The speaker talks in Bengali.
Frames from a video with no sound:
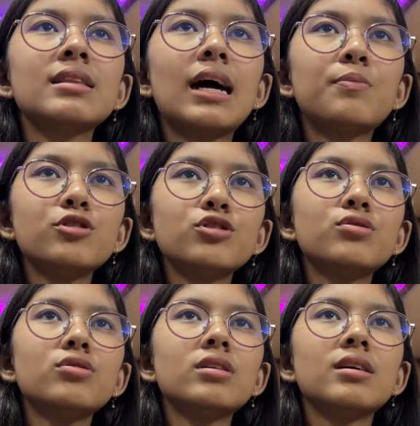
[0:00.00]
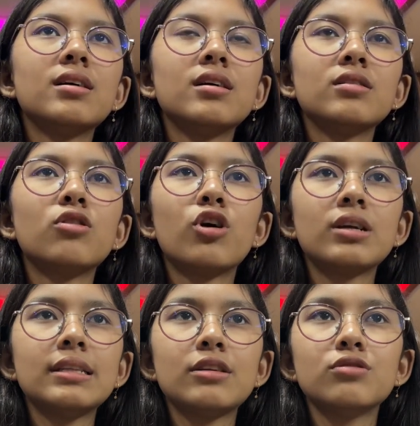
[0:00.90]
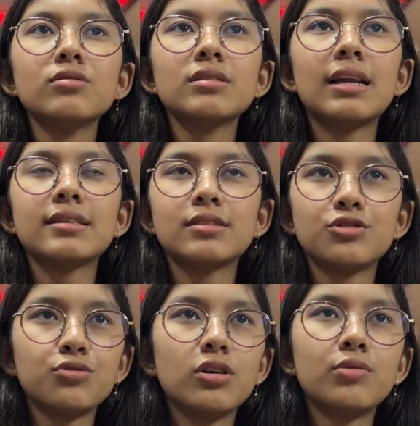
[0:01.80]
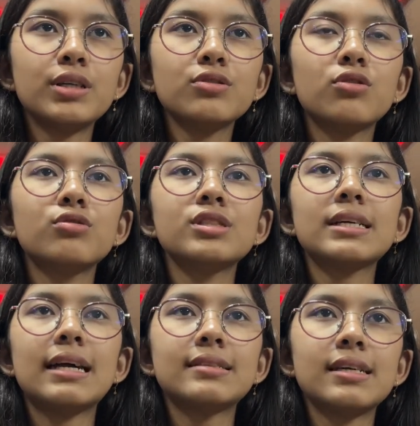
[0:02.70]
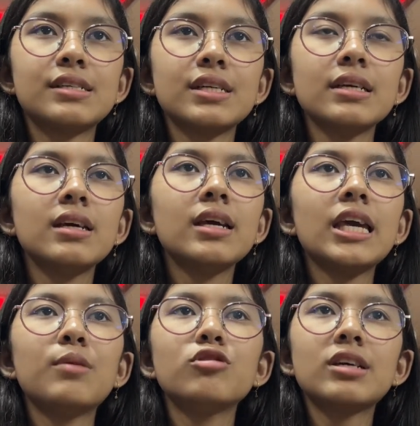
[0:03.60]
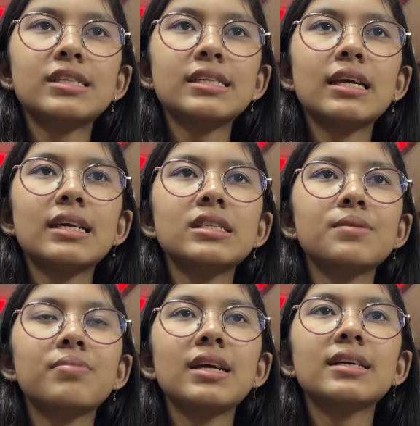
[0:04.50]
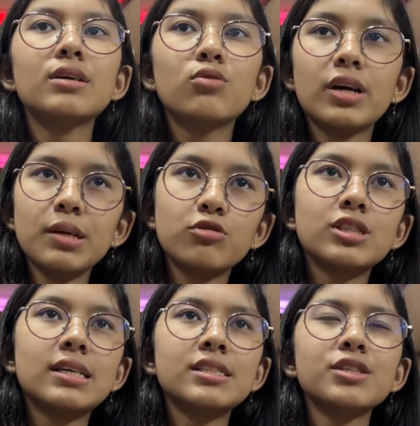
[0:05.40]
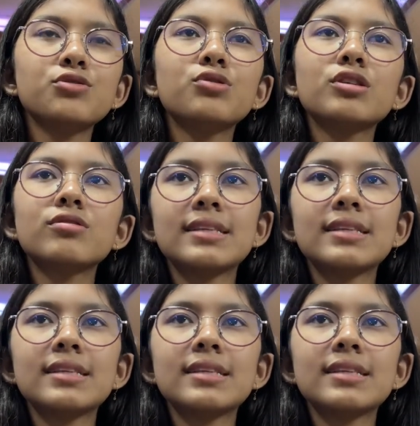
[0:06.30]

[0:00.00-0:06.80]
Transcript: তারপর যখন ঘন্টা দিল ক্লাস শুরু হওয়ার তখন সে ক্লাসে আসে এবং এসে দেখে যে প্রিয়াঙ্কা ওখানেই বসে আছে শুধু একটু